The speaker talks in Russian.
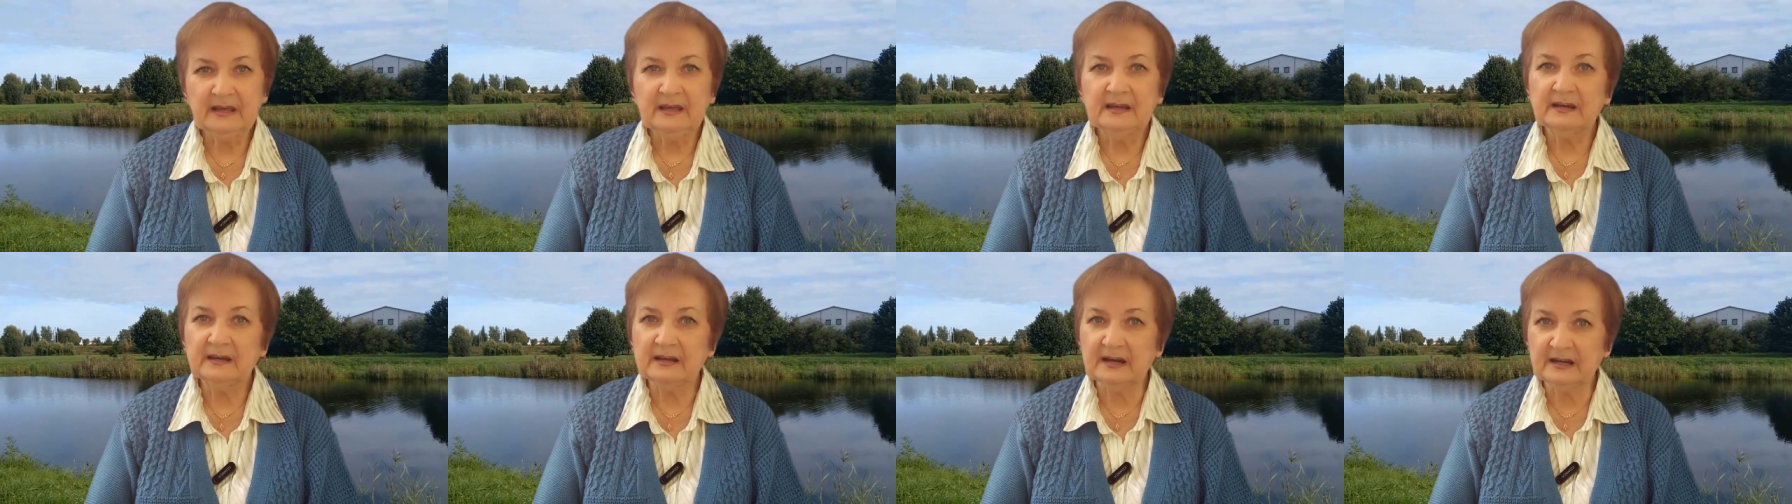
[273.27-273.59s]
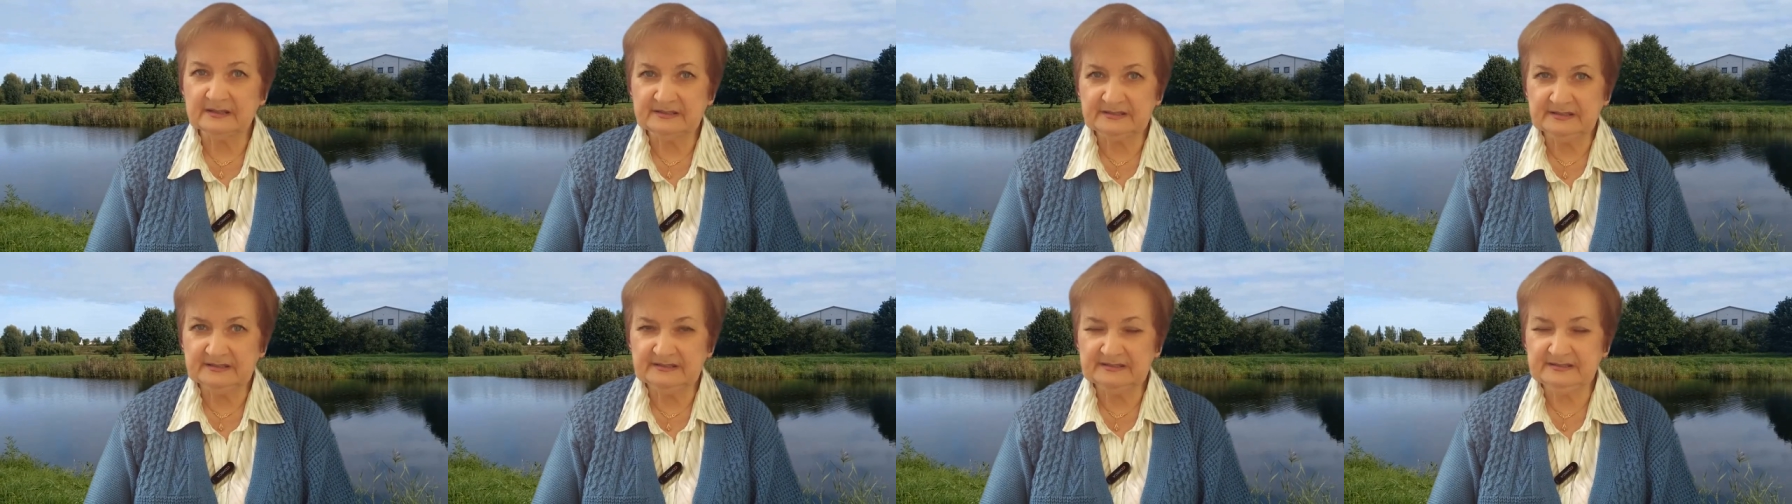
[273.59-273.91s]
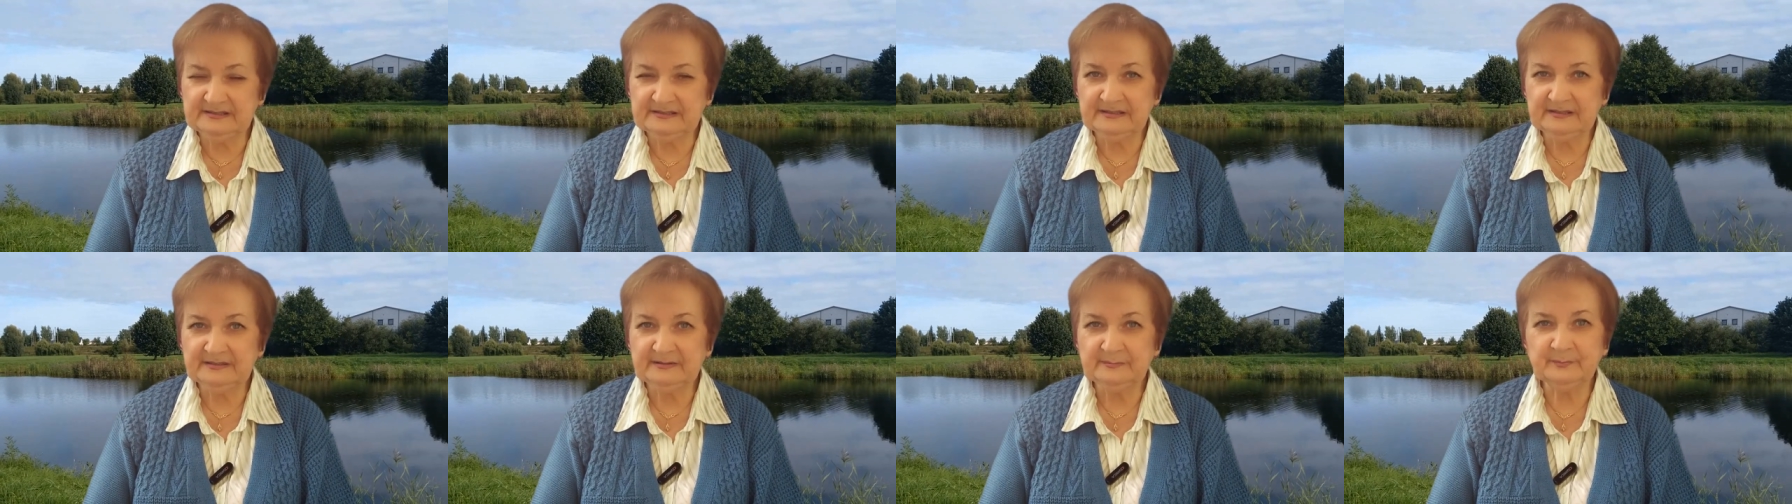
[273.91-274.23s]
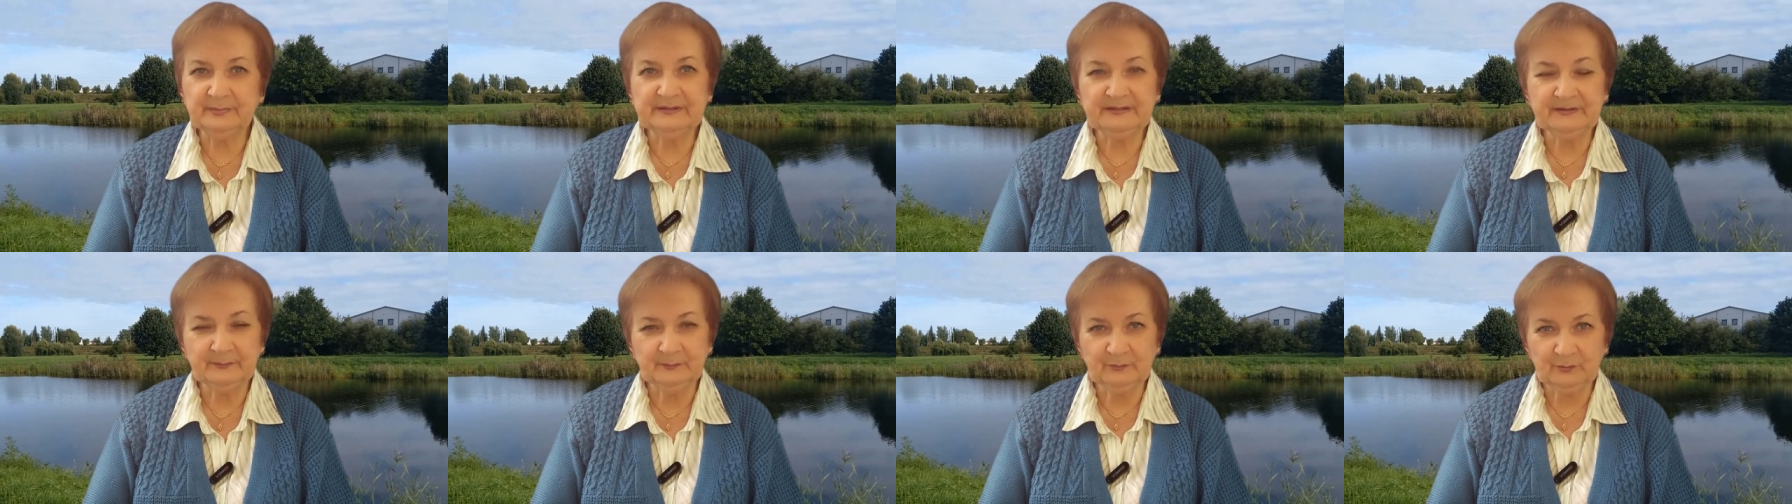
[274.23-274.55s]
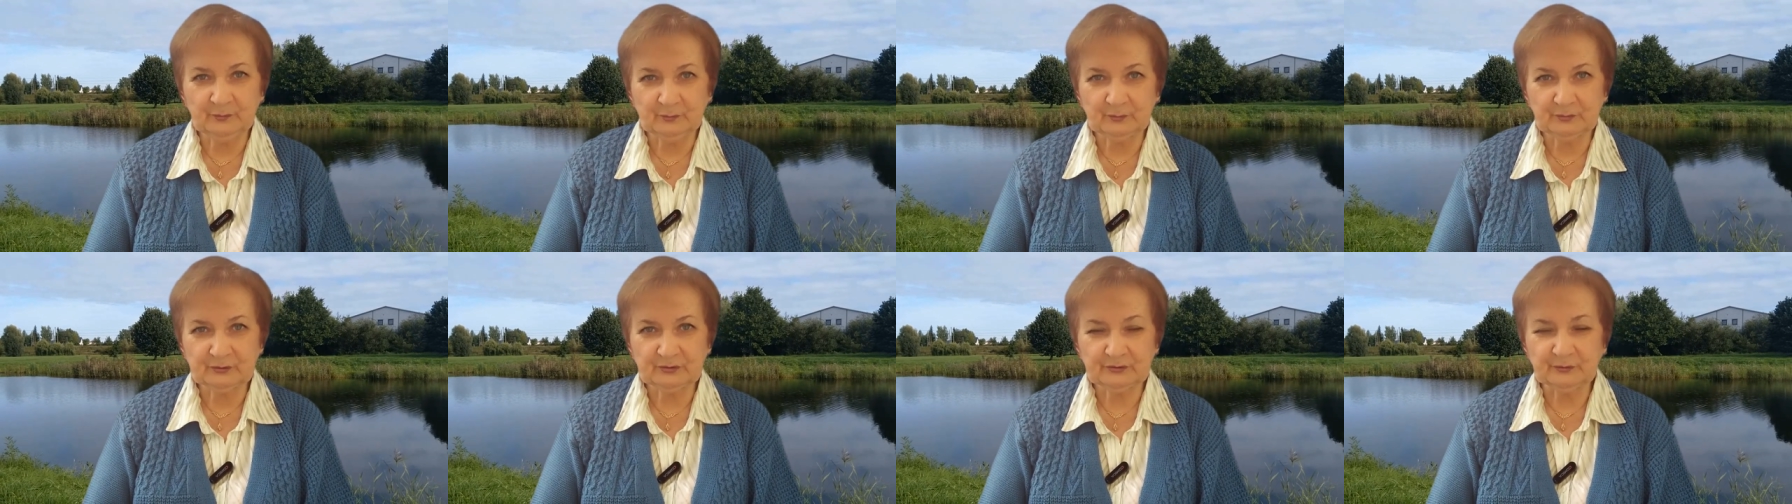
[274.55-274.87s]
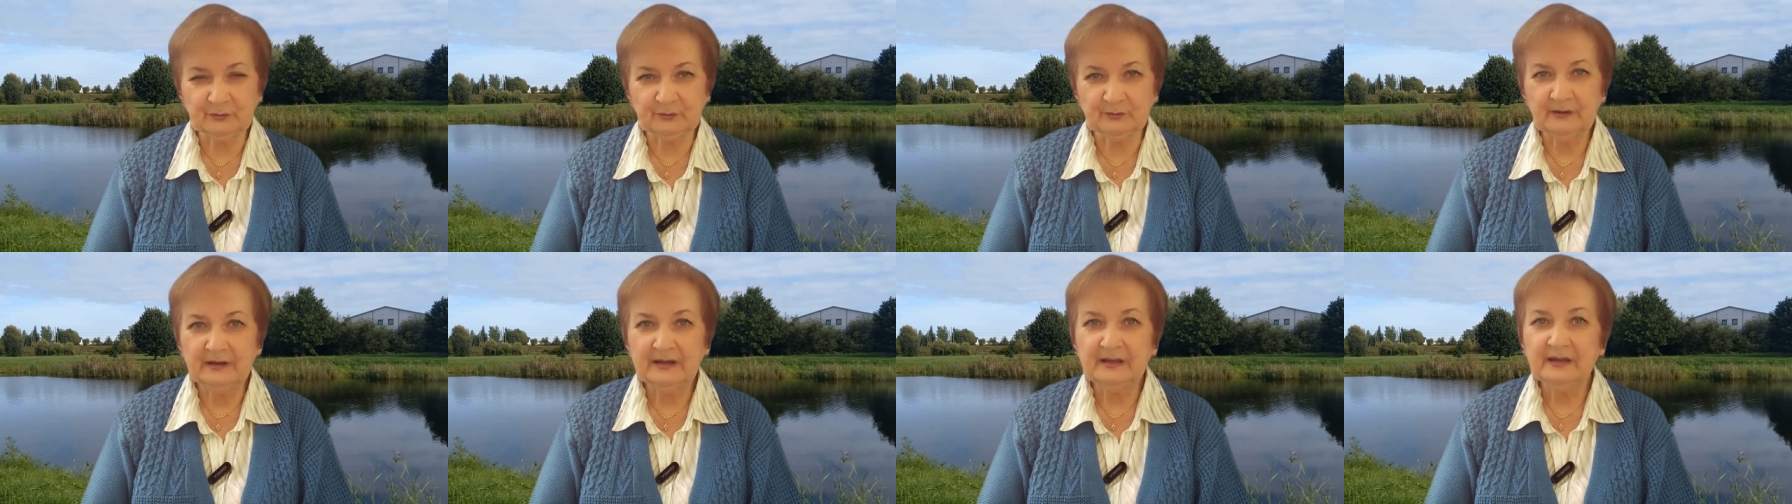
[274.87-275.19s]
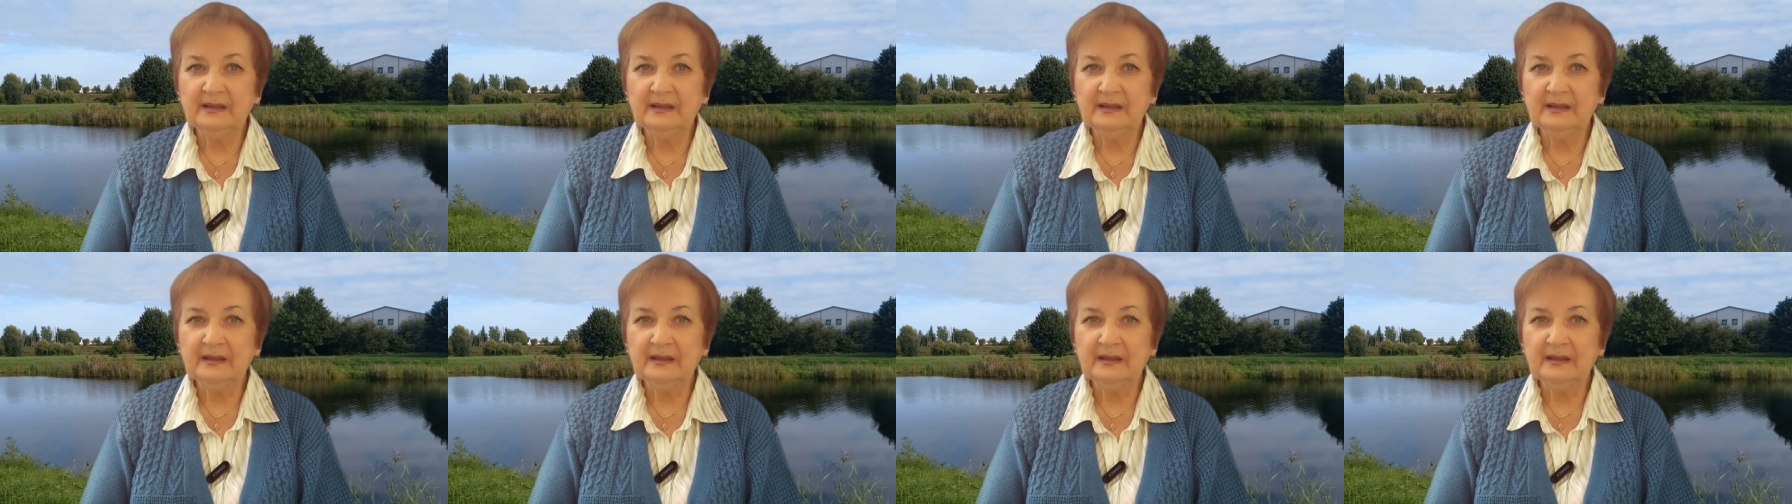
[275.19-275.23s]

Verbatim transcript: каждый день, понемножку.